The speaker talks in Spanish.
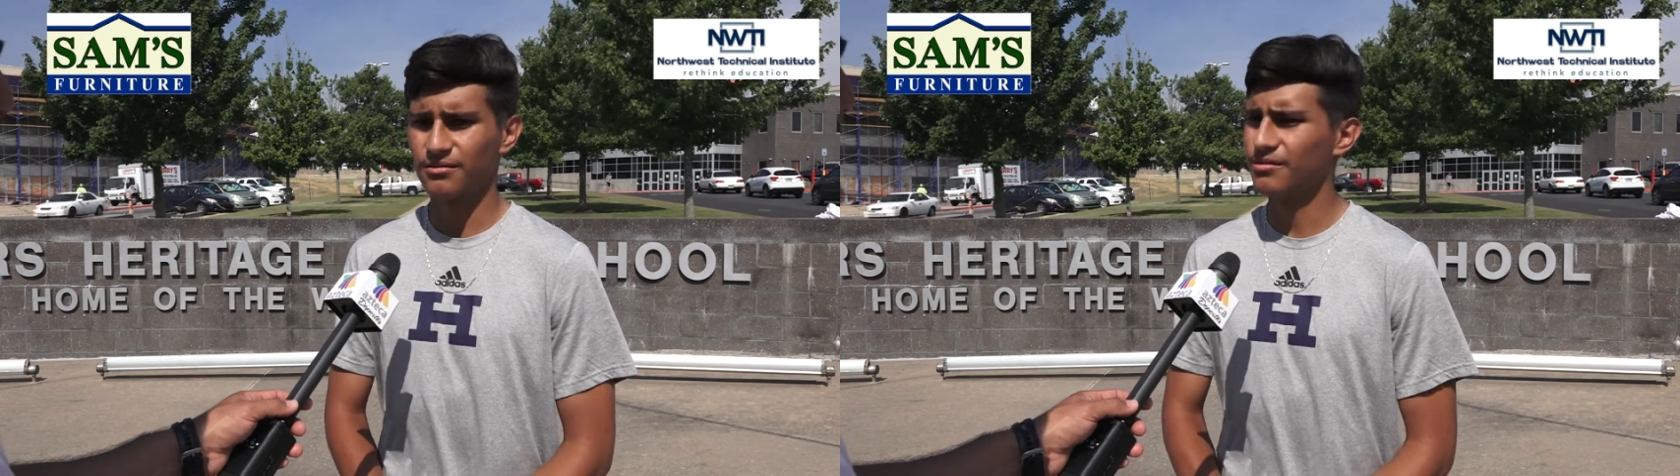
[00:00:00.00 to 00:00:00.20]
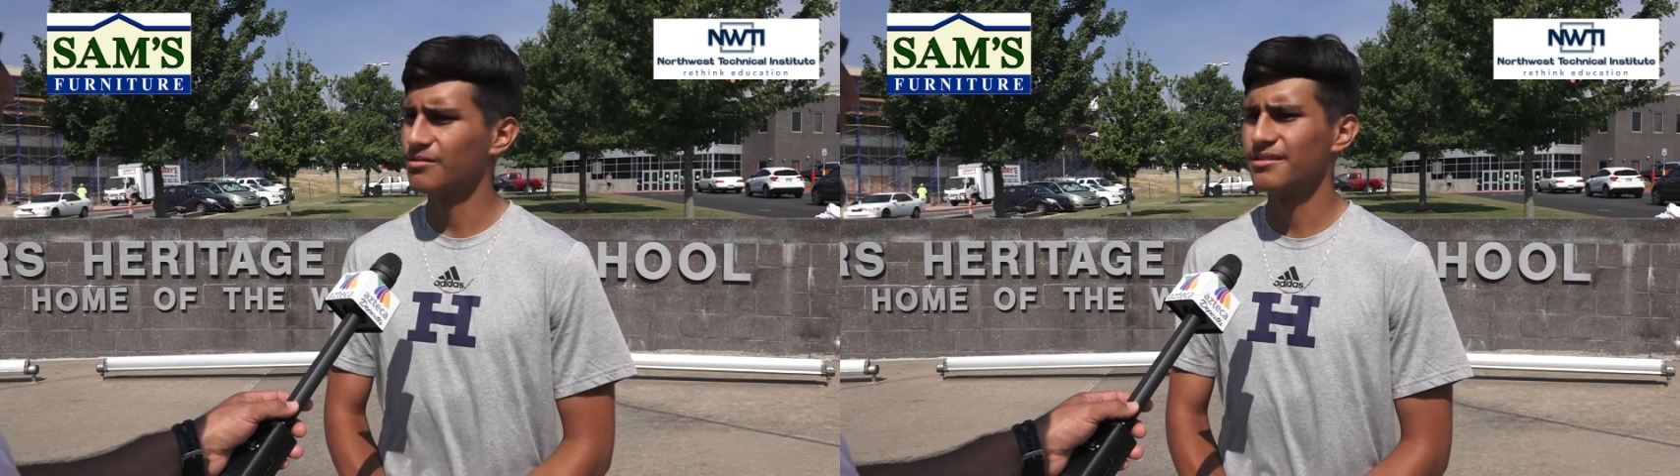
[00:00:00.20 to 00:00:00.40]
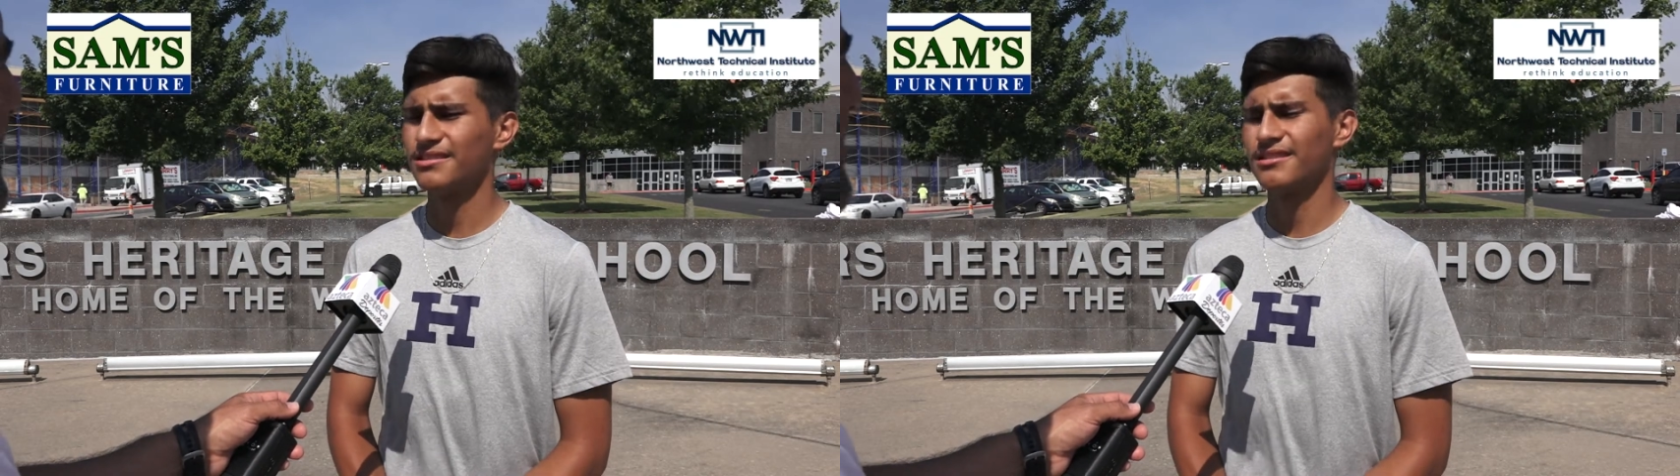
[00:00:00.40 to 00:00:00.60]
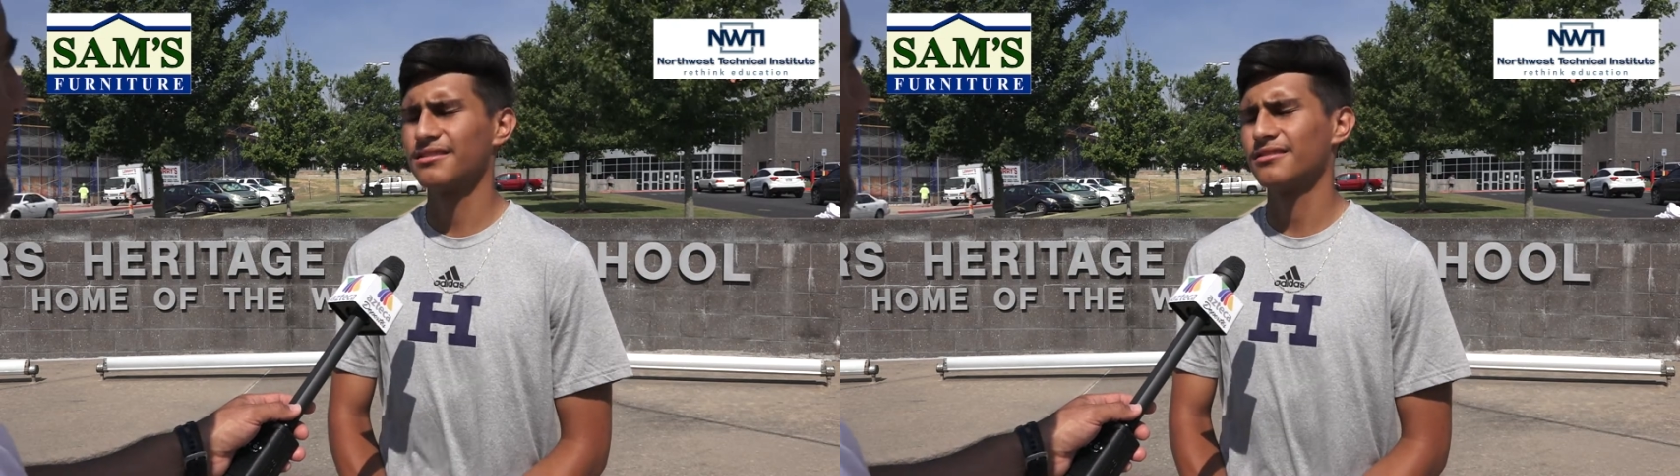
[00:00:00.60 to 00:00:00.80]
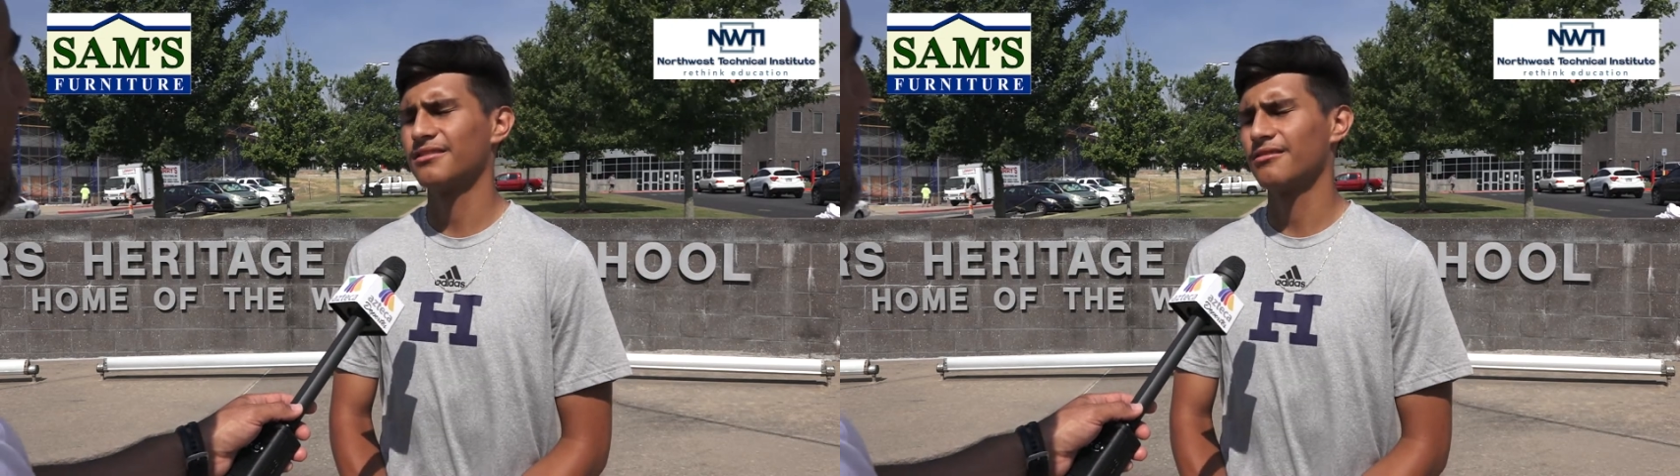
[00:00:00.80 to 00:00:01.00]
uno de
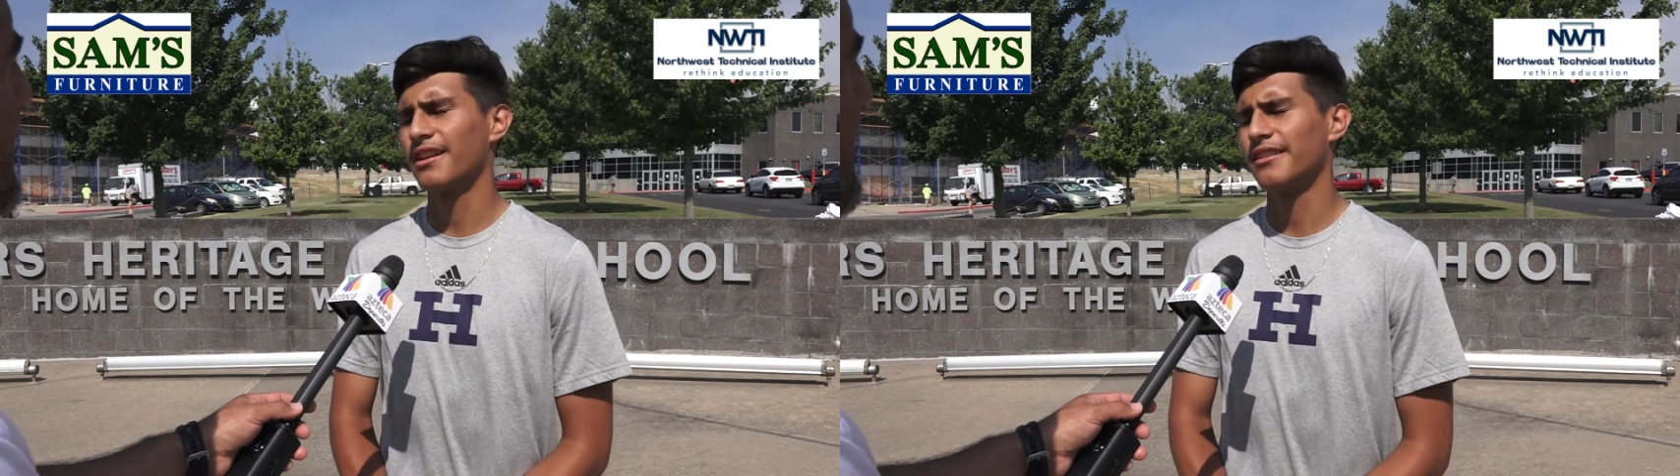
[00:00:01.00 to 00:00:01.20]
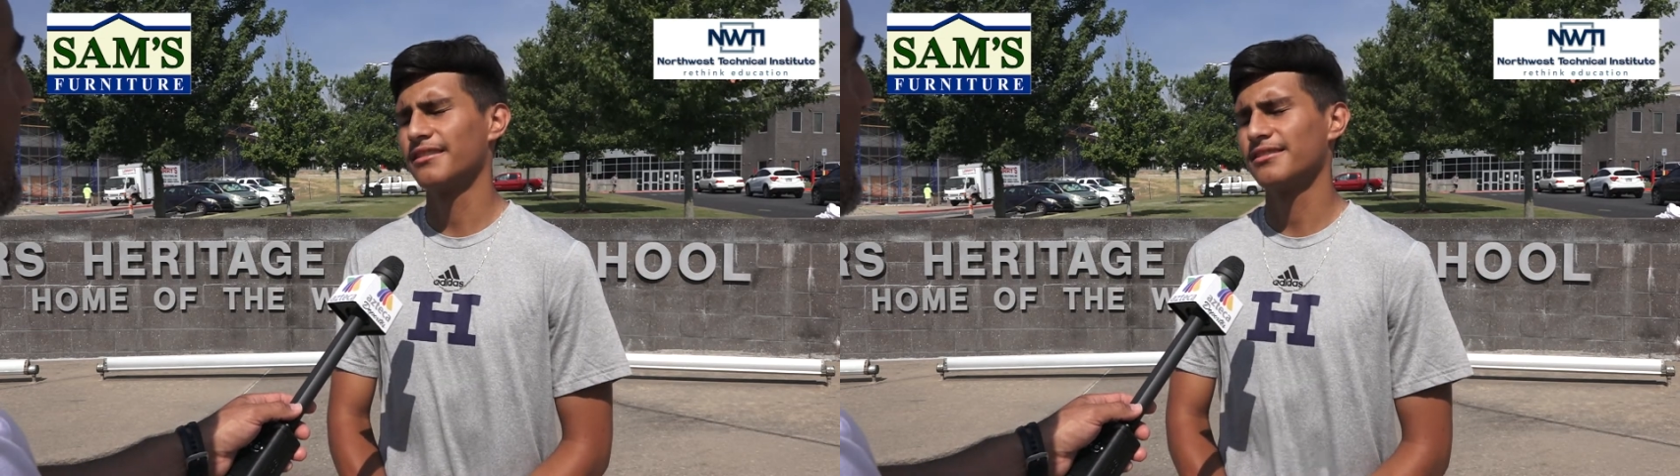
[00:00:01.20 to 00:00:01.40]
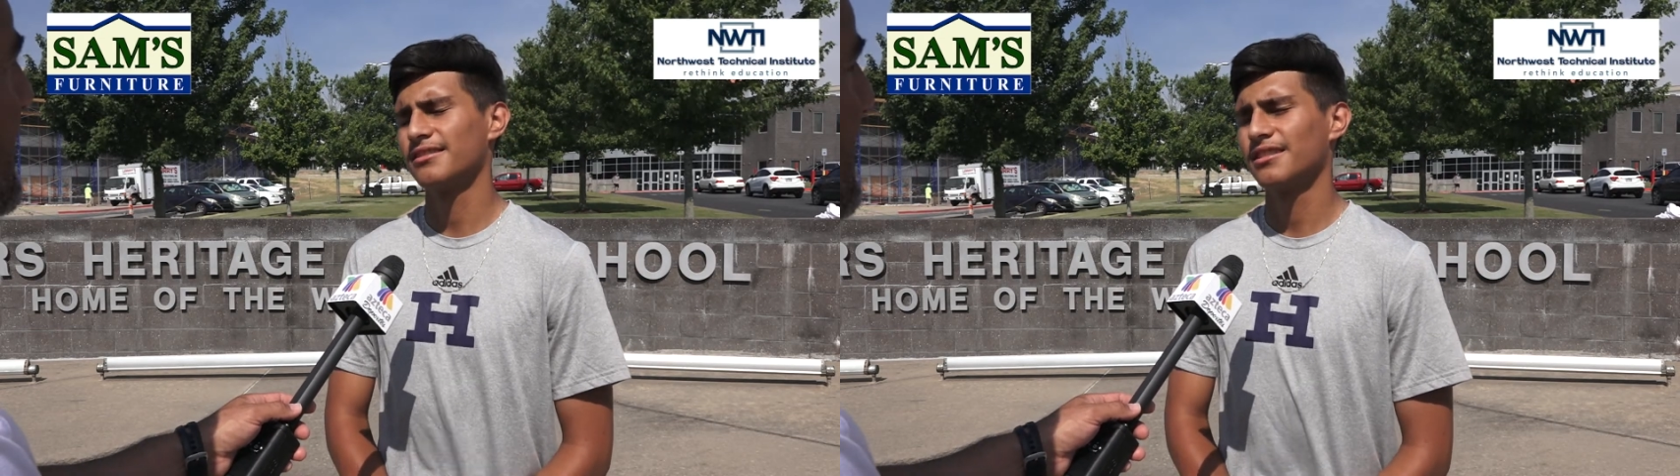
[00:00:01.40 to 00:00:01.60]
estos lugares.